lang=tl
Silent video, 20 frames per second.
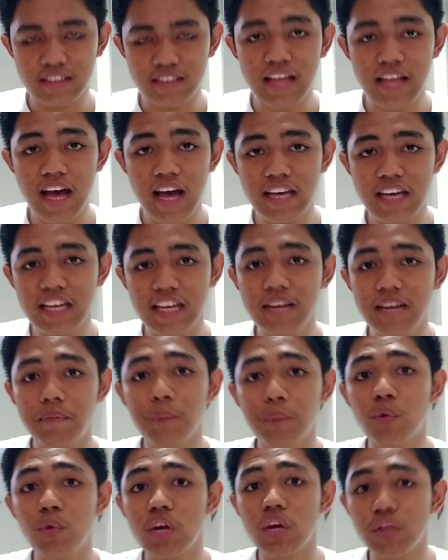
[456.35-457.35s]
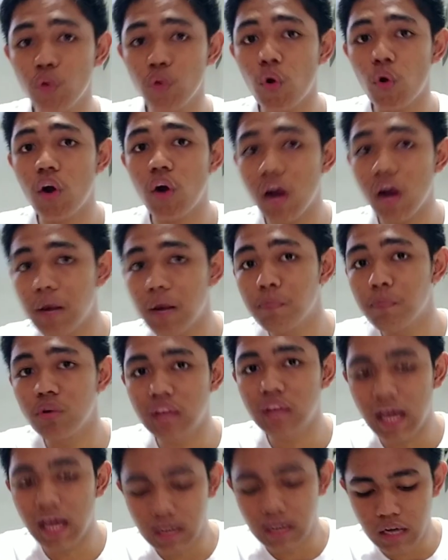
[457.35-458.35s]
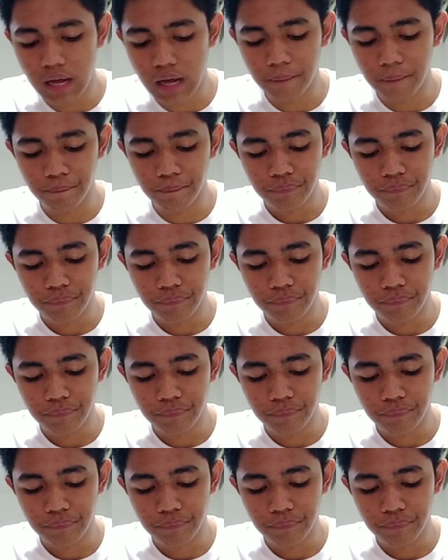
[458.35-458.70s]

dahil paborito kong carbonara.